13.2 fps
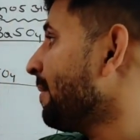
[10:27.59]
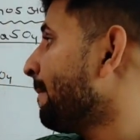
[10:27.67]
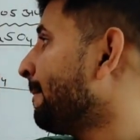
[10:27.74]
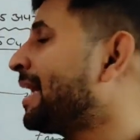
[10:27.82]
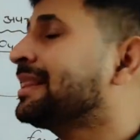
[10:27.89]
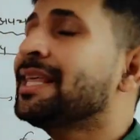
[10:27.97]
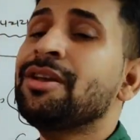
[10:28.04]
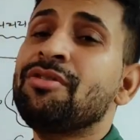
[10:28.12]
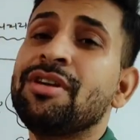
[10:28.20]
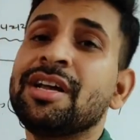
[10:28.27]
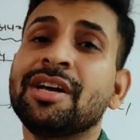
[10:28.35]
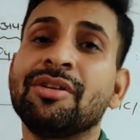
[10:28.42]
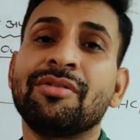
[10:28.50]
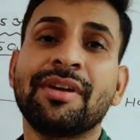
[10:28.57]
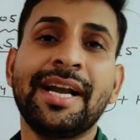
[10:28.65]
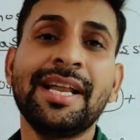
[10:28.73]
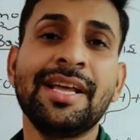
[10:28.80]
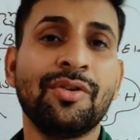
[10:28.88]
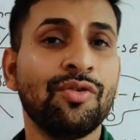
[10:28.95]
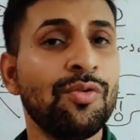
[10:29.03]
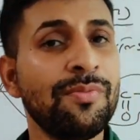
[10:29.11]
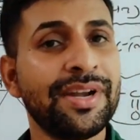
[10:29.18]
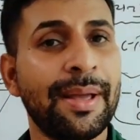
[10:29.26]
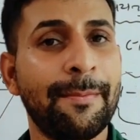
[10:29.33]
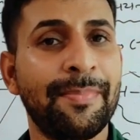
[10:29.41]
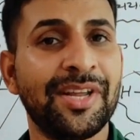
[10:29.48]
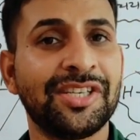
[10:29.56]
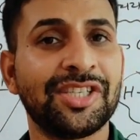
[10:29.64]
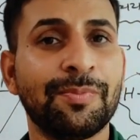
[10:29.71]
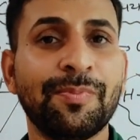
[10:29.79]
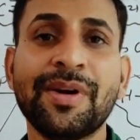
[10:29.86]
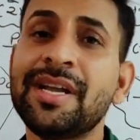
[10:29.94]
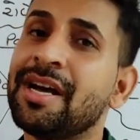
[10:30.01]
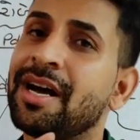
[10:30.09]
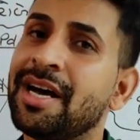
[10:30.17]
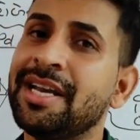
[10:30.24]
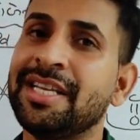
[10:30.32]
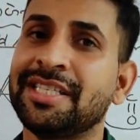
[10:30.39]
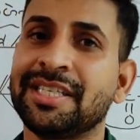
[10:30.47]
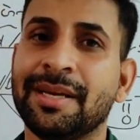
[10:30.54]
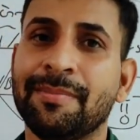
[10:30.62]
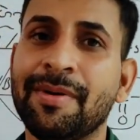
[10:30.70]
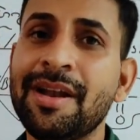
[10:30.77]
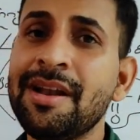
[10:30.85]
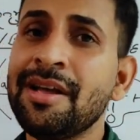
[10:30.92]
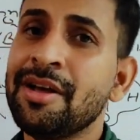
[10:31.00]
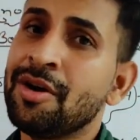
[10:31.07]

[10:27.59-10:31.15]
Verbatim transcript: मैथेनॉल क्लोराइड रूम टेम्परेचर पर अनस्टेबल